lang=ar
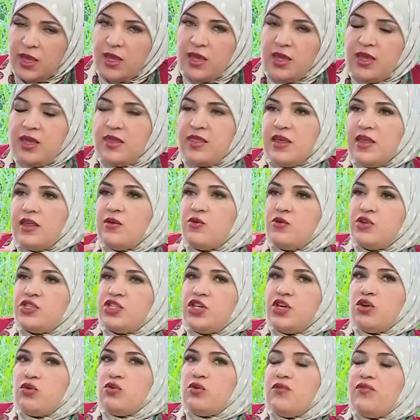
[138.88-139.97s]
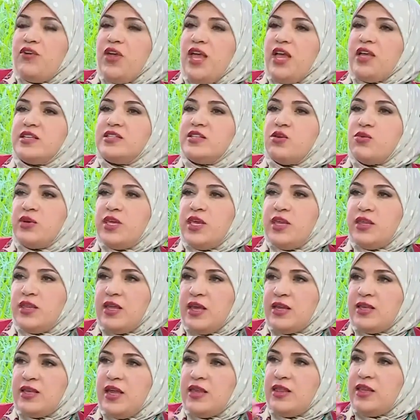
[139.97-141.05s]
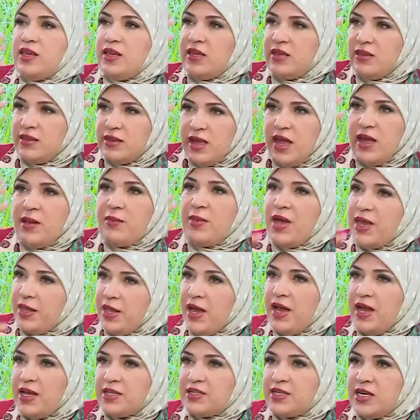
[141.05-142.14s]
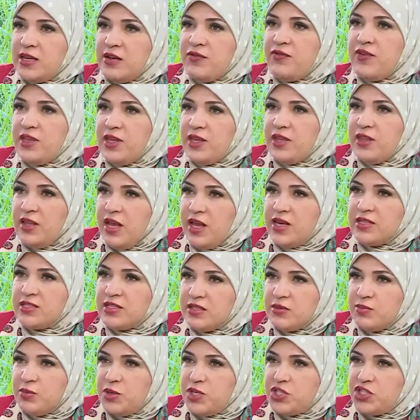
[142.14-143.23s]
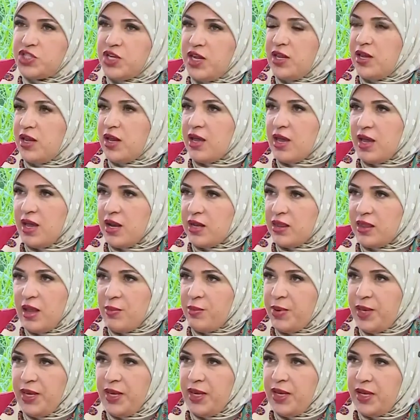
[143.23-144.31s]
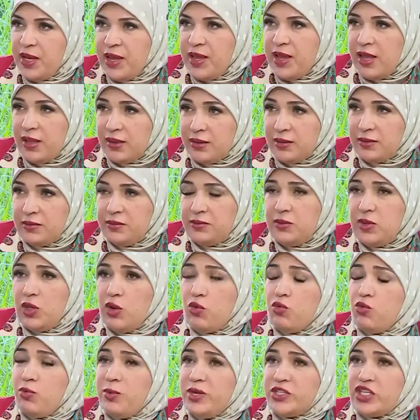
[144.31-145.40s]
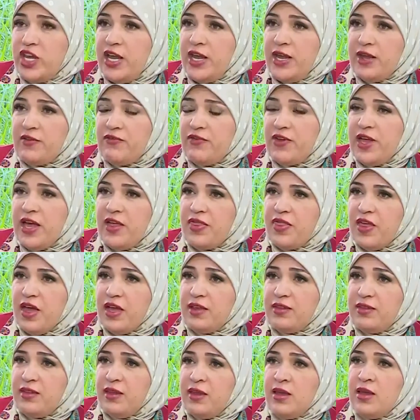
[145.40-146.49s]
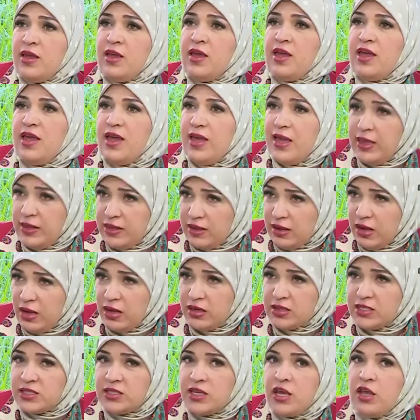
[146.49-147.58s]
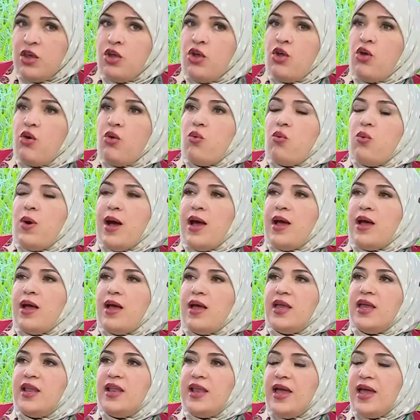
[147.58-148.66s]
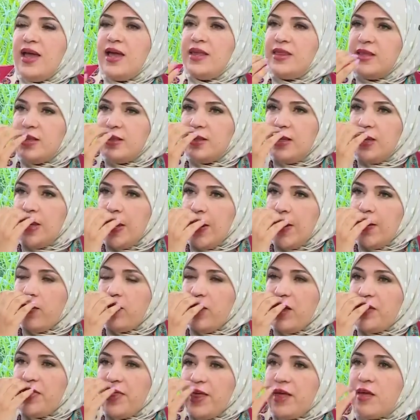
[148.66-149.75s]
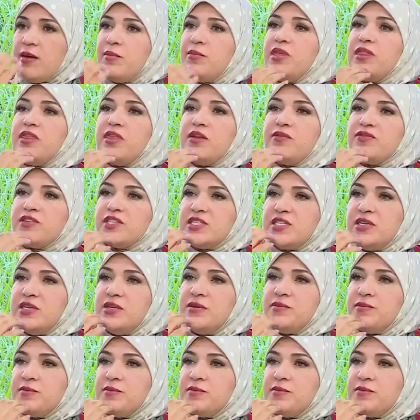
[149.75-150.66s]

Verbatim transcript: اذا واش يقول فيها التوكيدات اني نعم انا اعترف اني نحس بشيء غير طبيعي الان ومشاعر فيها ضغط انتنس والا انني واثق من نفسي